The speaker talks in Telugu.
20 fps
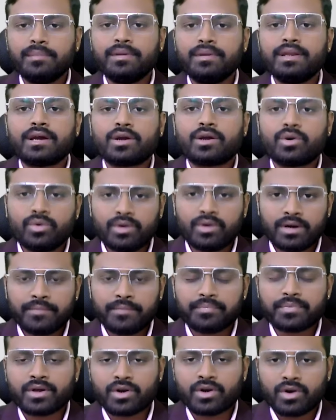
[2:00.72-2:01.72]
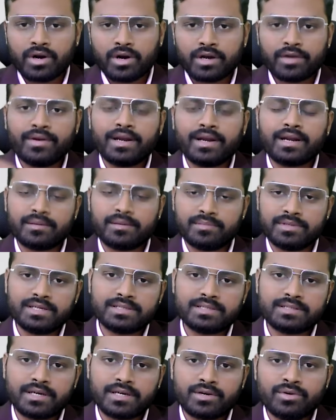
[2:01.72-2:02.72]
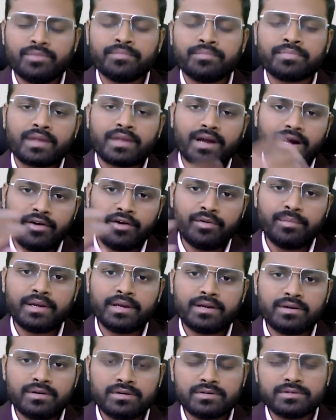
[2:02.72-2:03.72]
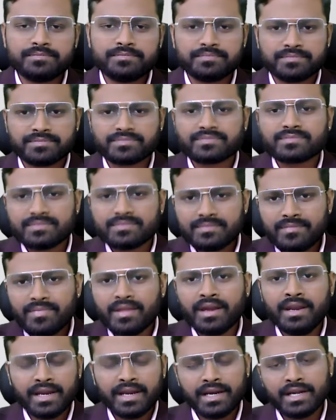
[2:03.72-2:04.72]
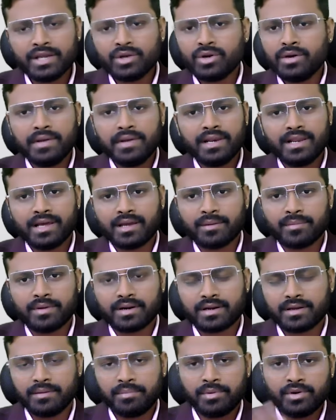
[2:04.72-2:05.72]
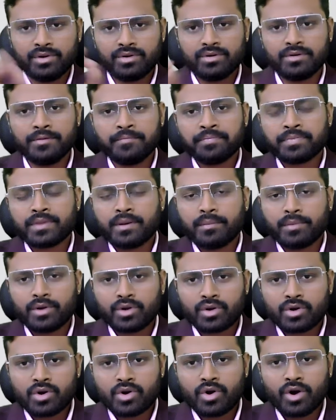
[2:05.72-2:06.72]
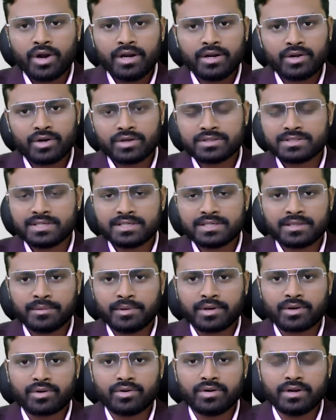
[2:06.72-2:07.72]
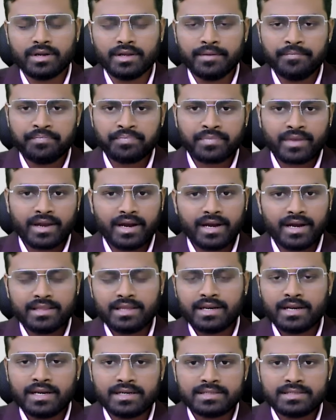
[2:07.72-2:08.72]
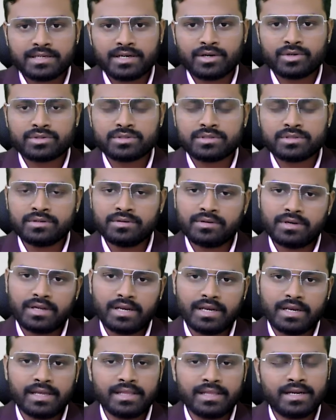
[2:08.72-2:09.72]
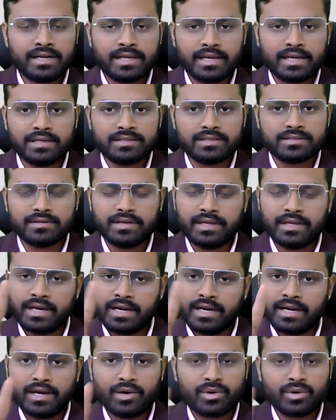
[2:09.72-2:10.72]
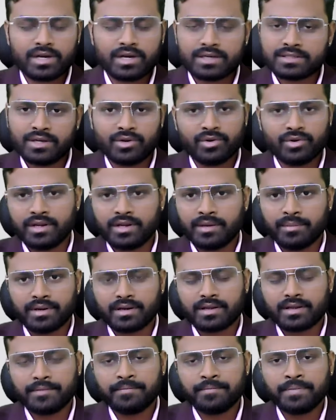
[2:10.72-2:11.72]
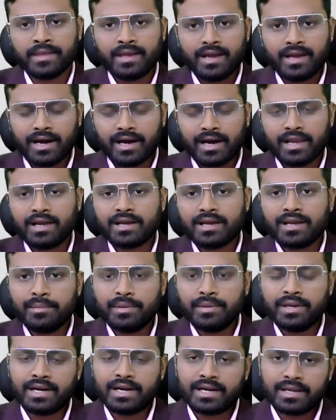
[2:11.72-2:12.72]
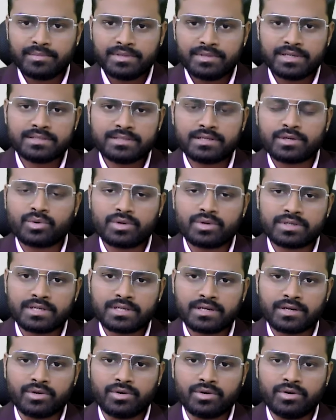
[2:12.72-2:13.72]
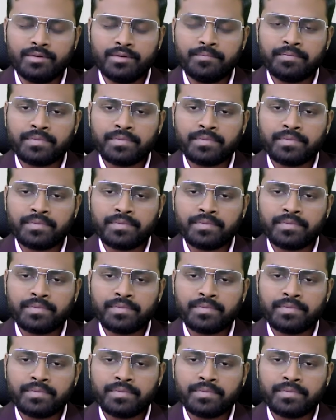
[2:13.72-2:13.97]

మీరు ఎక్కువ రాంగ్ అటెంప్ట్ చేశారు అవి మీకు నెగిటివ్గా వెళ్ళాయి అనమాట ఇప్పుడు మనం ఒక కాయిన్ టాస్ చేసాం అనుకోండి ఐదర్ హెడ్స్ రావచ్చు లేదా టైల్స్ ఈ రెండే అవకాశాలు ఉన్నాయి మనకి అలాగే మీరు అటెంప్ట్ చేసిన క్వశ్చన్లో